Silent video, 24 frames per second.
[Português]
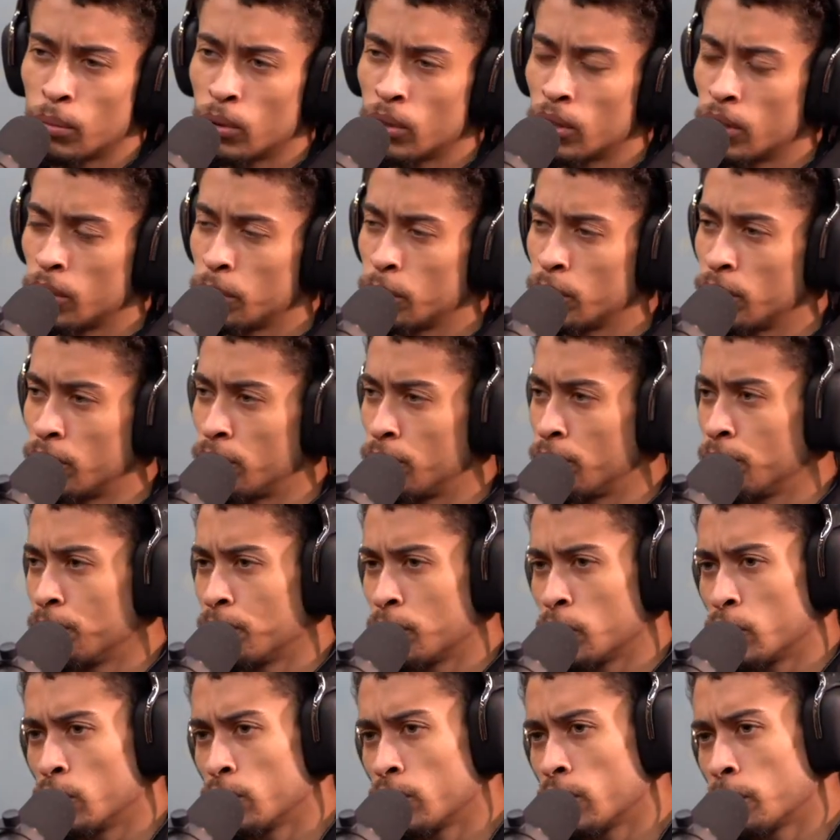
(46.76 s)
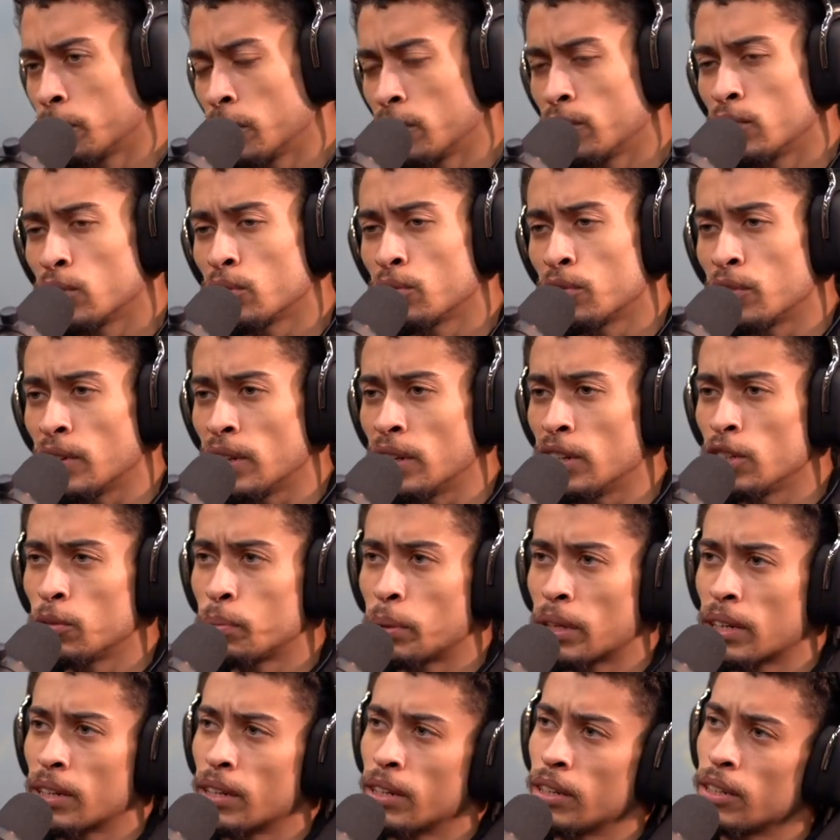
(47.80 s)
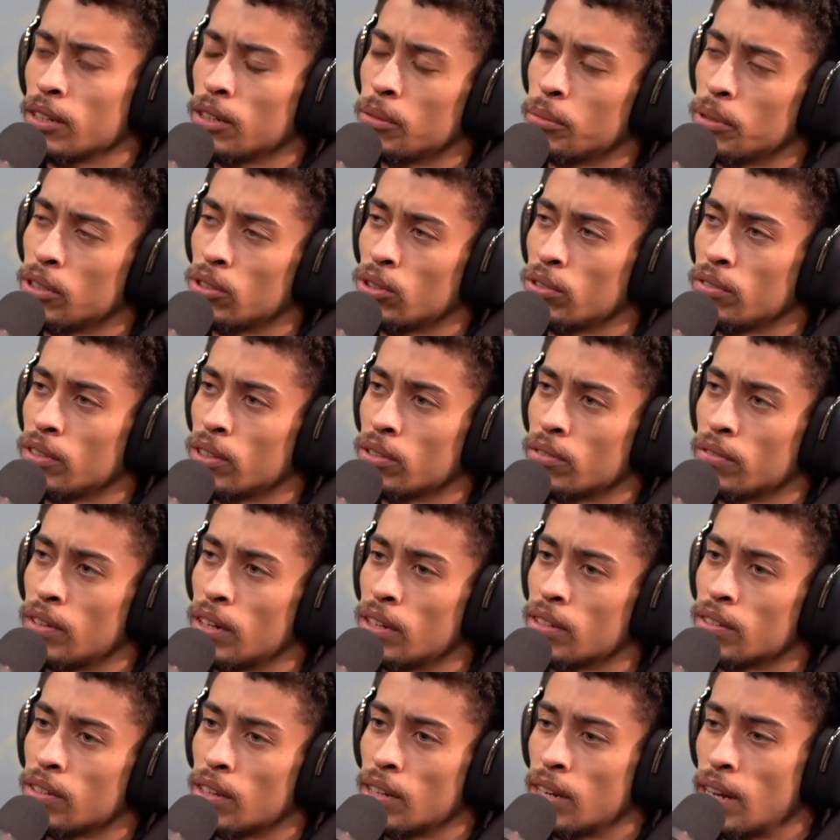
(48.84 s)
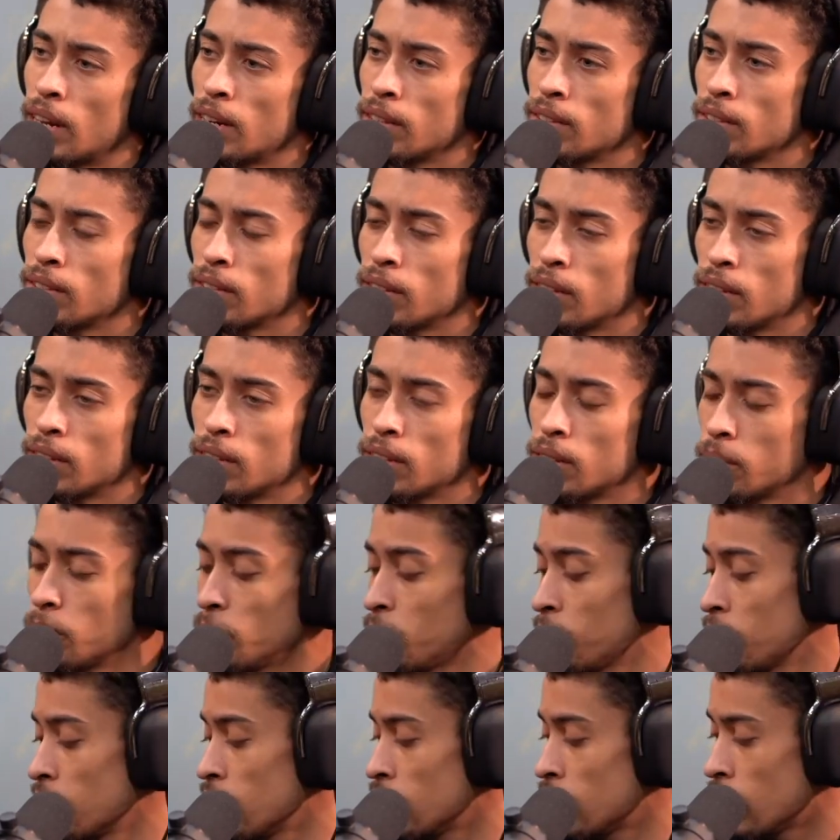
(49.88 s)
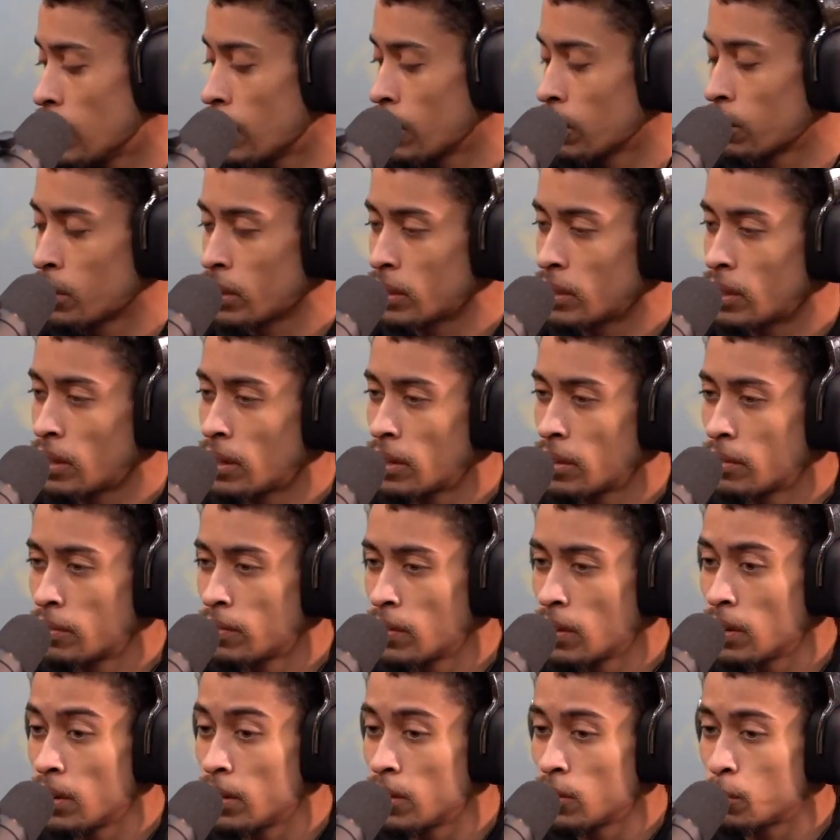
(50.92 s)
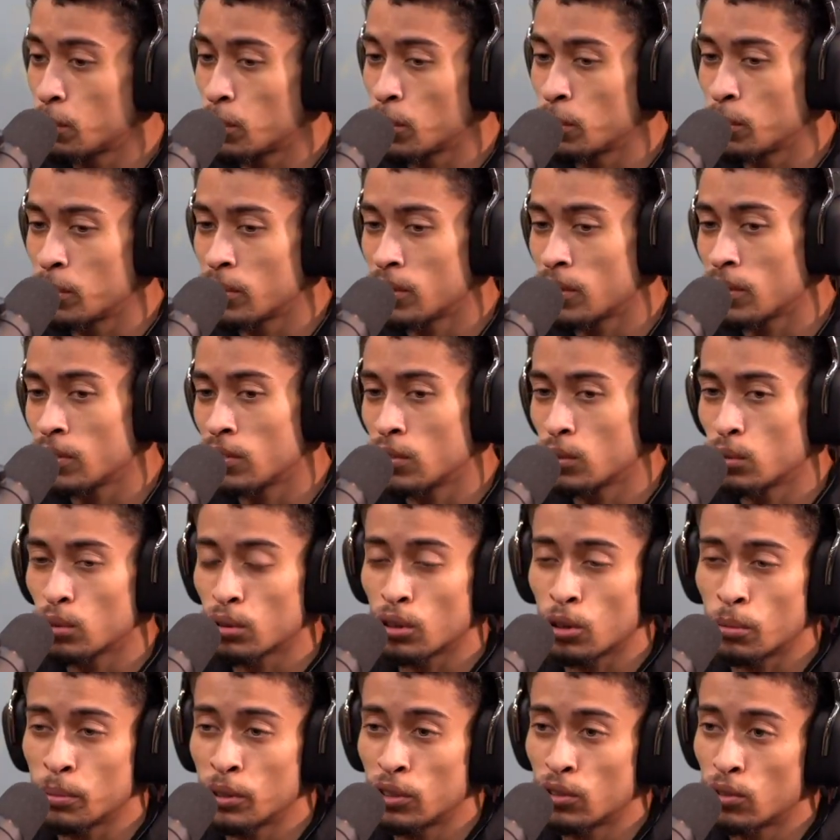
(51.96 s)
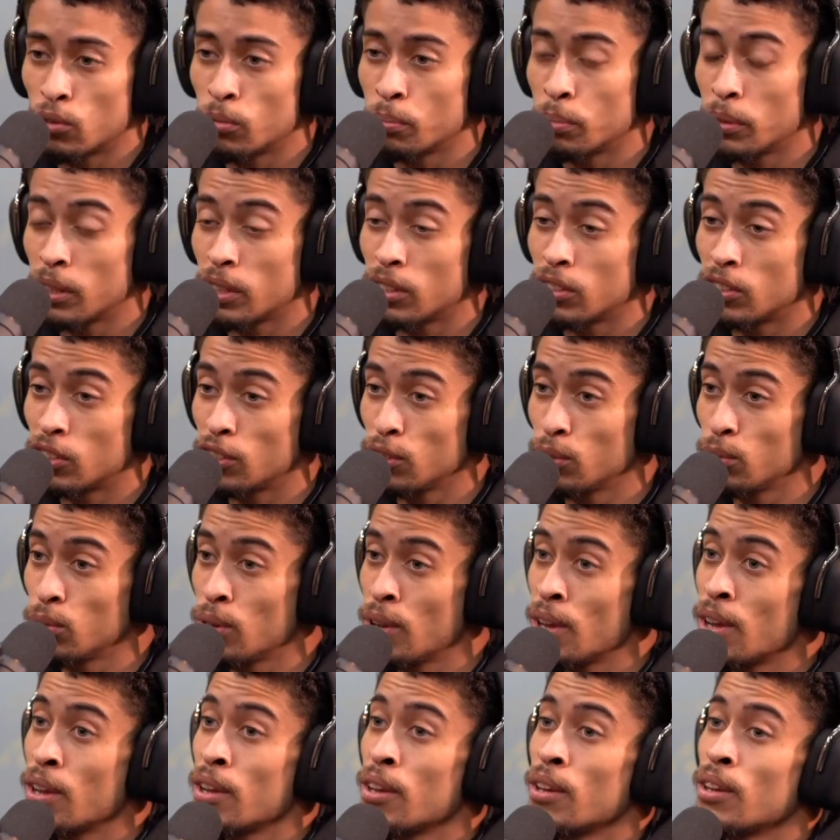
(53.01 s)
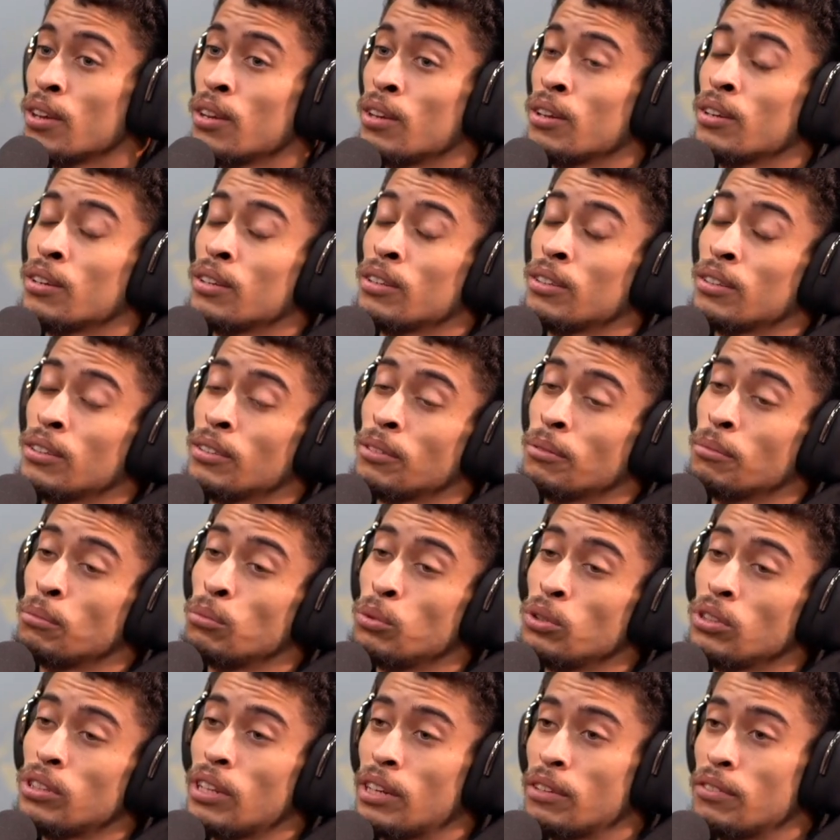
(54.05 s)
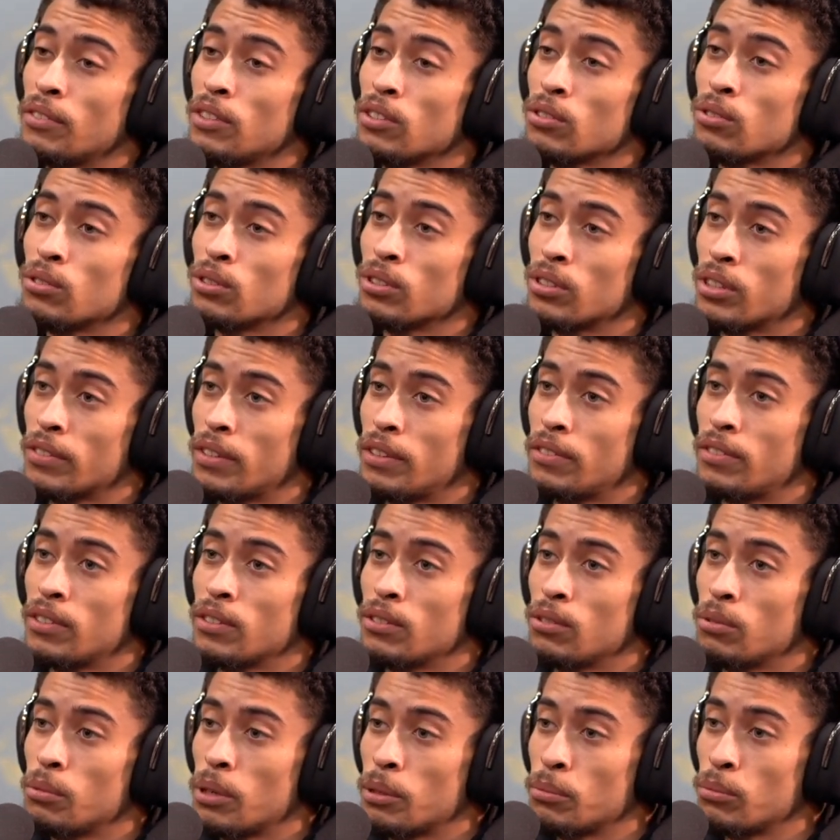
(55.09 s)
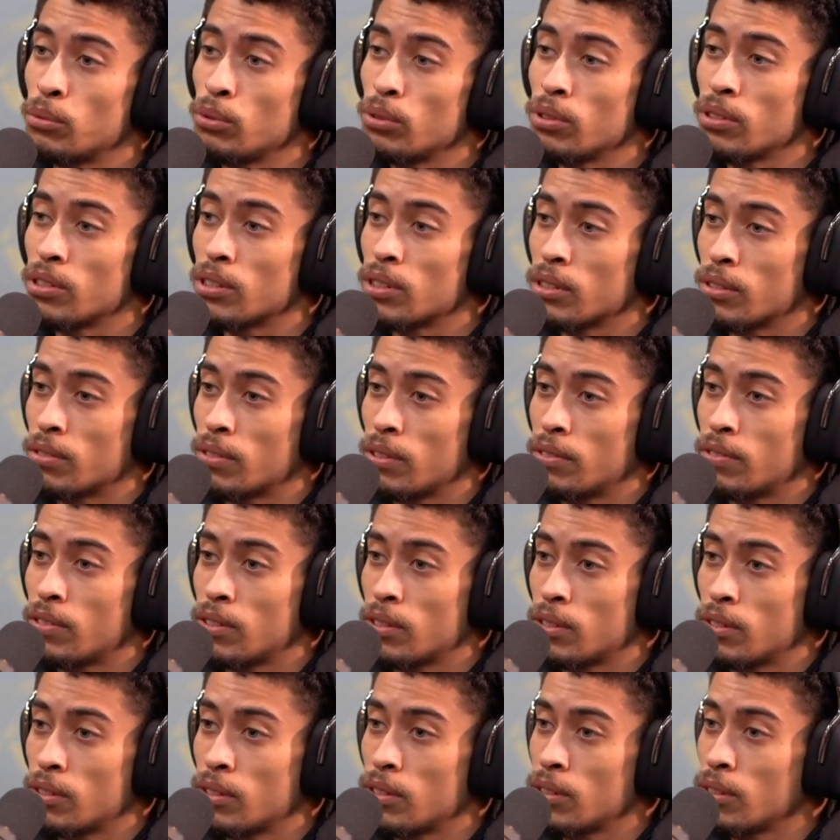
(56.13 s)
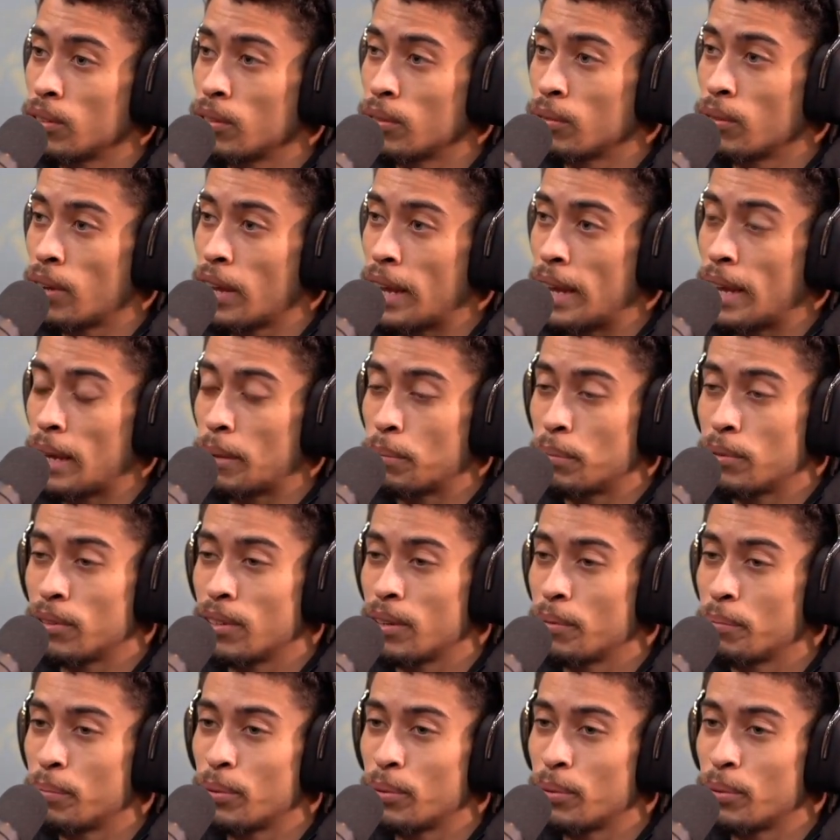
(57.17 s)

Porra, mano, eu também fico feliz pra caramba. Já houveram várias análises aí que me deixaram até feliz por me sentir totalmente compreendido. Muitas vezes, quando você vai fazer uma música, você vai fazer um rap,